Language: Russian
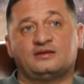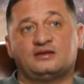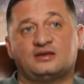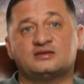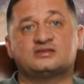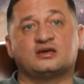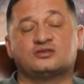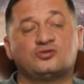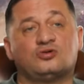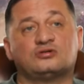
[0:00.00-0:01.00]
Есть
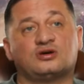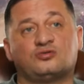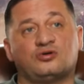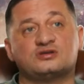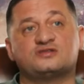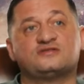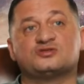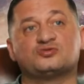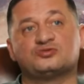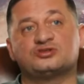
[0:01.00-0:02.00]
одно такое
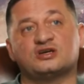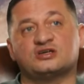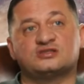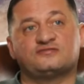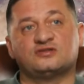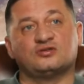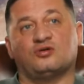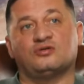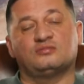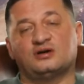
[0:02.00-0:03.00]
связующее
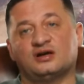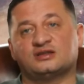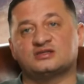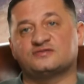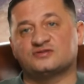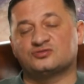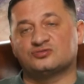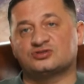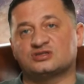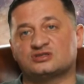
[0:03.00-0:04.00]
звено. Это
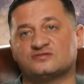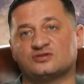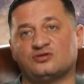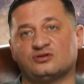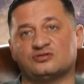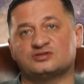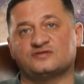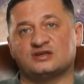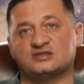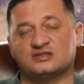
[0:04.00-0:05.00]
связующее звено, оно
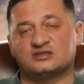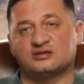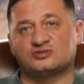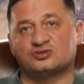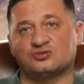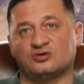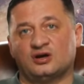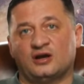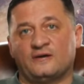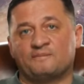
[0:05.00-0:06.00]
связано с тем, что
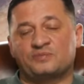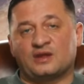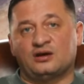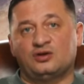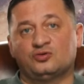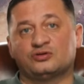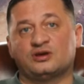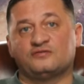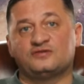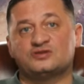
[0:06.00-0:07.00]

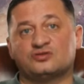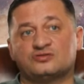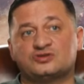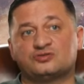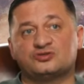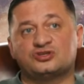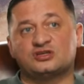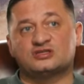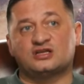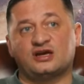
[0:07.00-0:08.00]
Людям везет в случае,
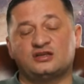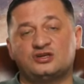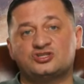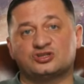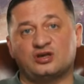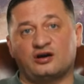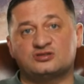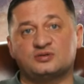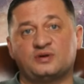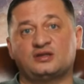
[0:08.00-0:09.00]
если они считают
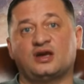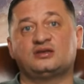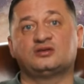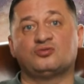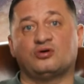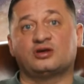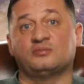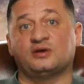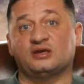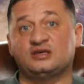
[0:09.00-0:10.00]
себя не
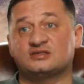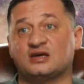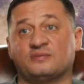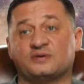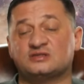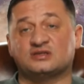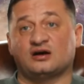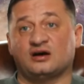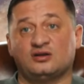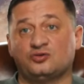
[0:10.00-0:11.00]
одинокими и
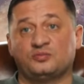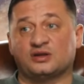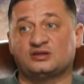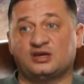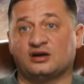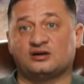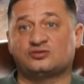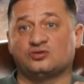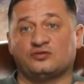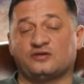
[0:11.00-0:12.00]
запросто любят тех,
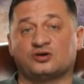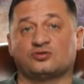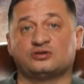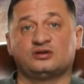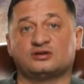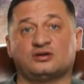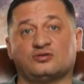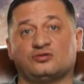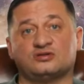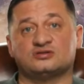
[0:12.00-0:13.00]
кто вокруг них
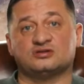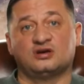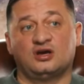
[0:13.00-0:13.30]
находится.